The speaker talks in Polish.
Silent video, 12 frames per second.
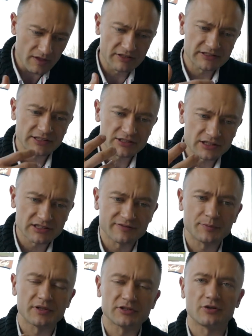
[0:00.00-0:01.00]
Więc jeszcze chcę
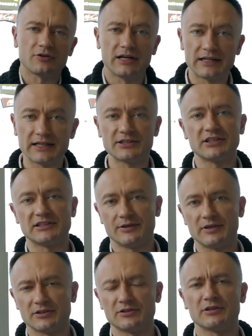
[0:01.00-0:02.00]
Wam powiedzieć o genezie
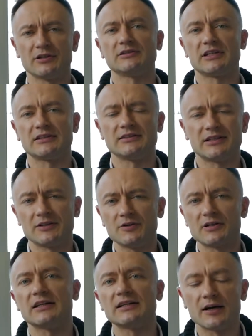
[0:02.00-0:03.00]
całego tego
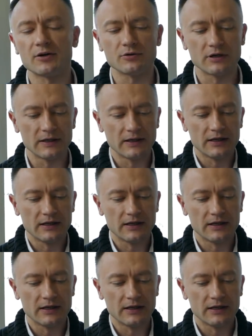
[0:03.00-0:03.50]
kanału.